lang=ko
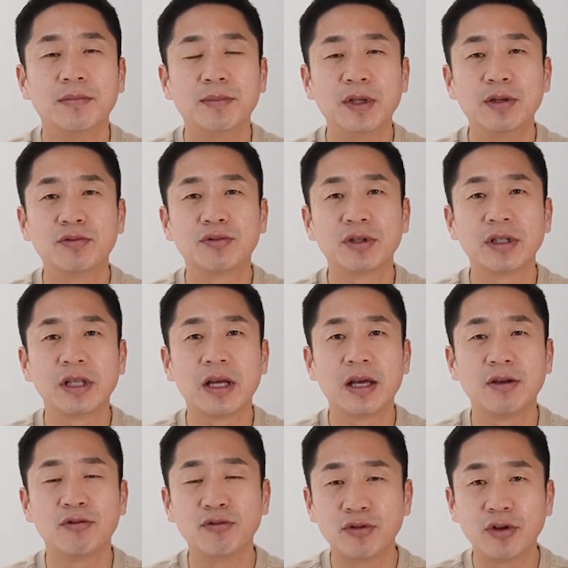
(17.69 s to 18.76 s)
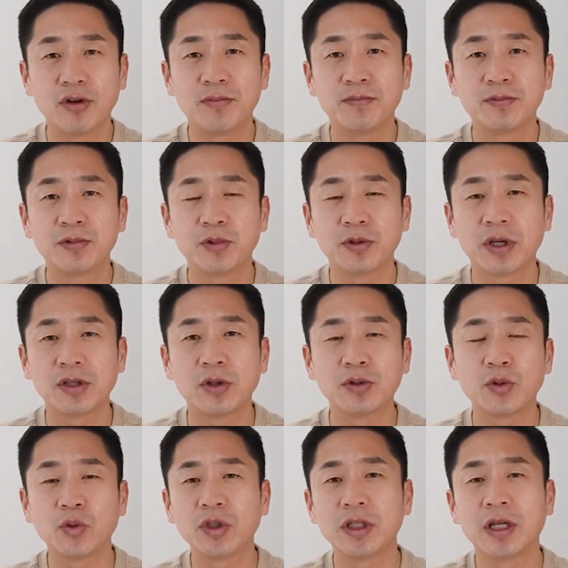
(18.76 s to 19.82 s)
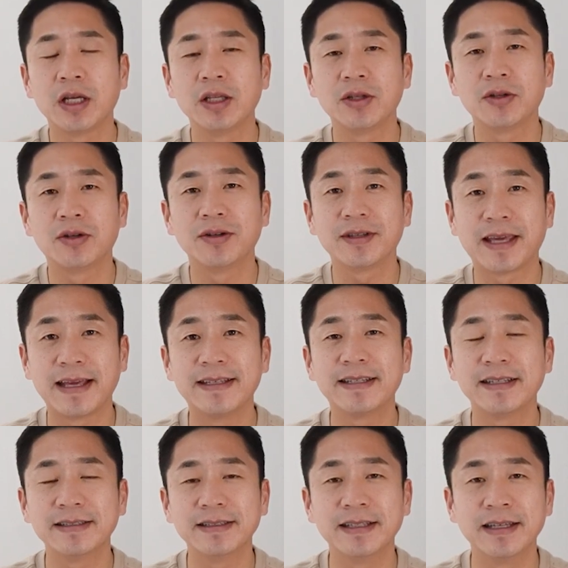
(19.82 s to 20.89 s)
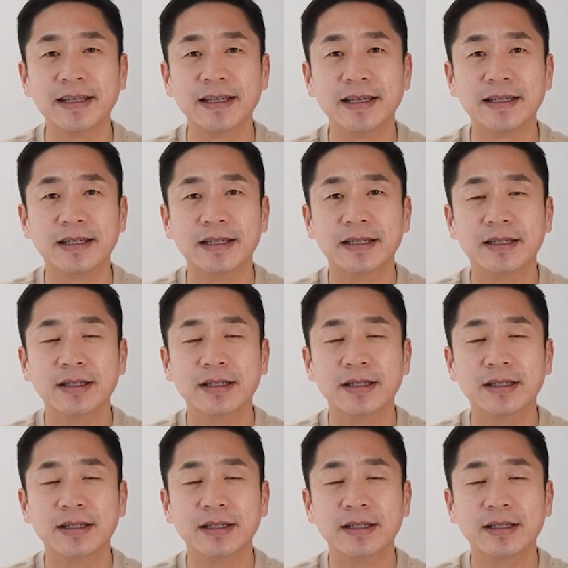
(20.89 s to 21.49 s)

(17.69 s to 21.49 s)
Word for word: 미국이나 유럽 쪽에서 소싱하는 건 괜찮은데